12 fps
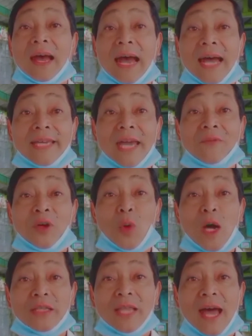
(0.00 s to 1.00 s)
Hi
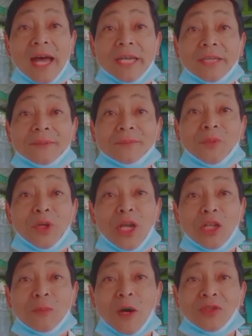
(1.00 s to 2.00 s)
everyone, I'm
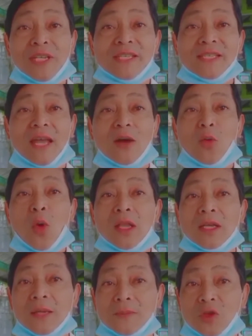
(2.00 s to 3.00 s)
Virgil Bautista.
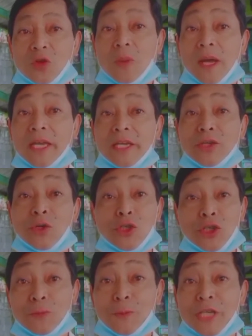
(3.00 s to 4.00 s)
Welcome to my
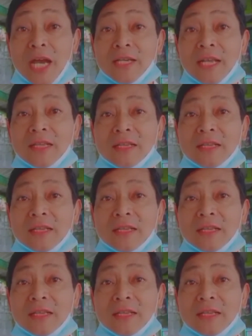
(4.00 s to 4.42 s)
YouTube channel.